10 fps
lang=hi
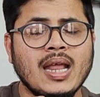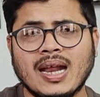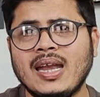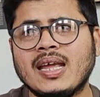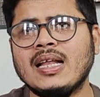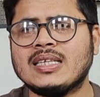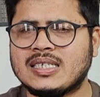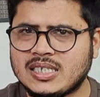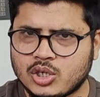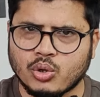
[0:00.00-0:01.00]
टेक्निकल
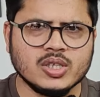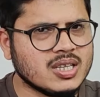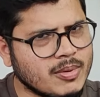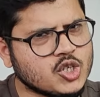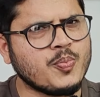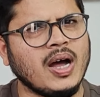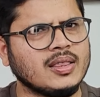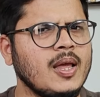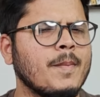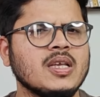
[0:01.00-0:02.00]
चीजें थोड़ी समझ
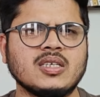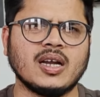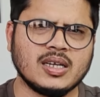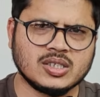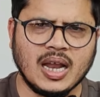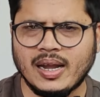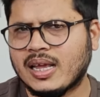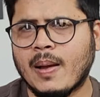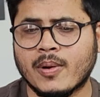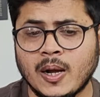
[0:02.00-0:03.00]
पाते हैं बेसिक
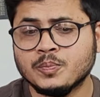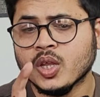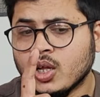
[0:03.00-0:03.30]
अंडरस्टैंडिंग आपका